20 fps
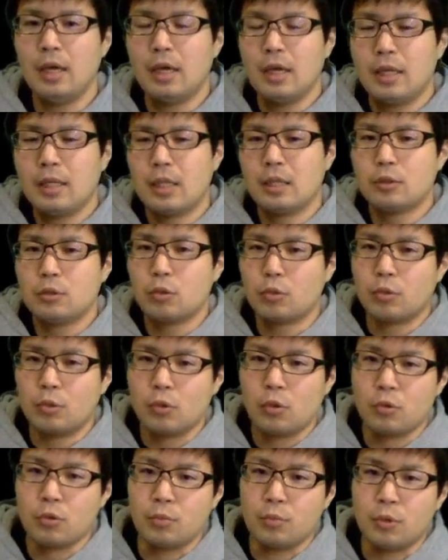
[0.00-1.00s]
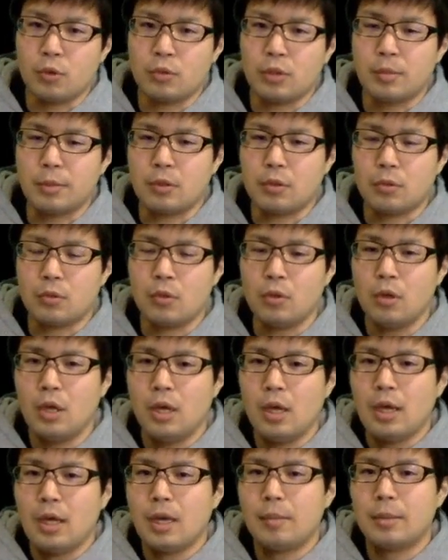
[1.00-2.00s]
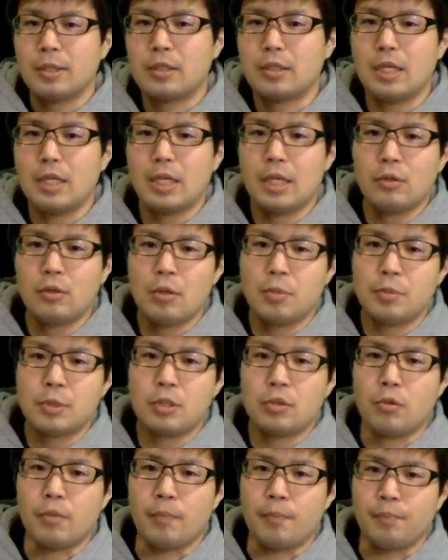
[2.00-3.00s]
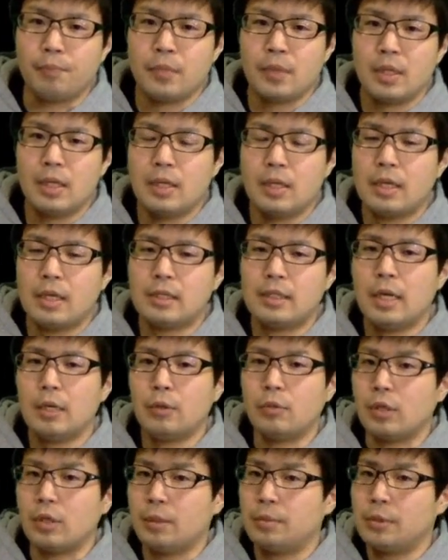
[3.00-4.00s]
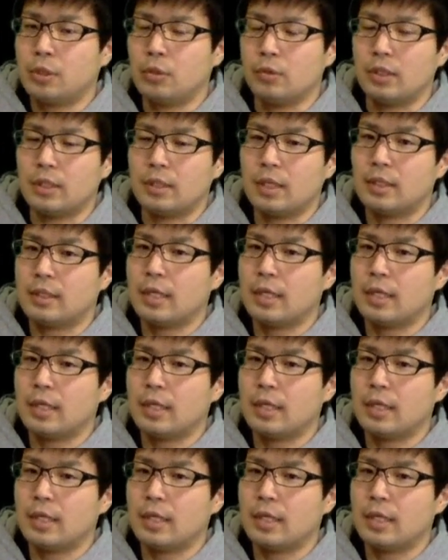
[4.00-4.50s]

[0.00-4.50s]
えちょっとよく読んでみると、えまず任意のイプシロン、え正のイプシロンですね。